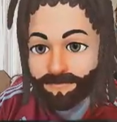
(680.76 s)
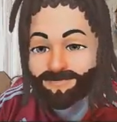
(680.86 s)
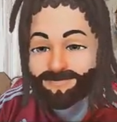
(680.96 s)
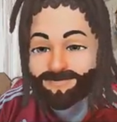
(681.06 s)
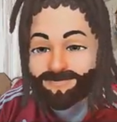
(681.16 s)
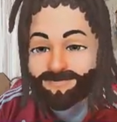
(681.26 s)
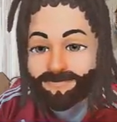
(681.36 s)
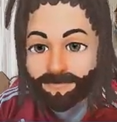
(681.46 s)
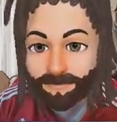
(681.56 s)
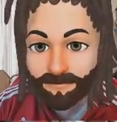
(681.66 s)
Era el pelo,
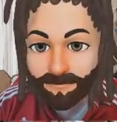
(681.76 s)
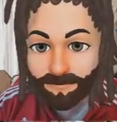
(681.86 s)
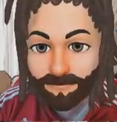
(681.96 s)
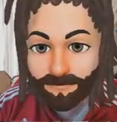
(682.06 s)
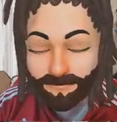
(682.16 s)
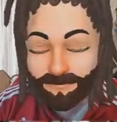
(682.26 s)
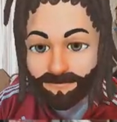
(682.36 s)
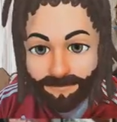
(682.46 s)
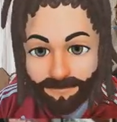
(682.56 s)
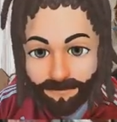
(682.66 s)
sí, sí era el
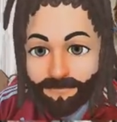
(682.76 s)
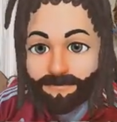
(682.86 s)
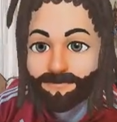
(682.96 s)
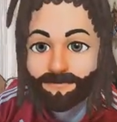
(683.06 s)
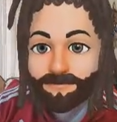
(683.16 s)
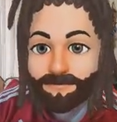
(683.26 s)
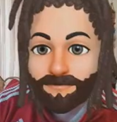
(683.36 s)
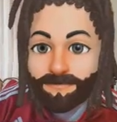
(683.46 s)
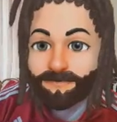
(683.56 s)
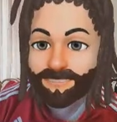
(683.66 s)
cabello, Marial, ¿eh? Era
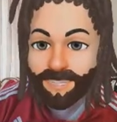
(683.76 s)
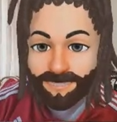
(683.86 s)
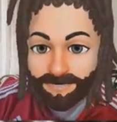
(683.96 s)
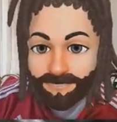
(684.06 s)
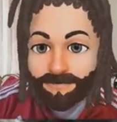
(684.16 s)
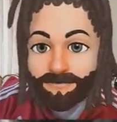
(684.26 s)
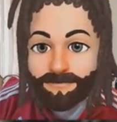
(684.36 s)
el cabello.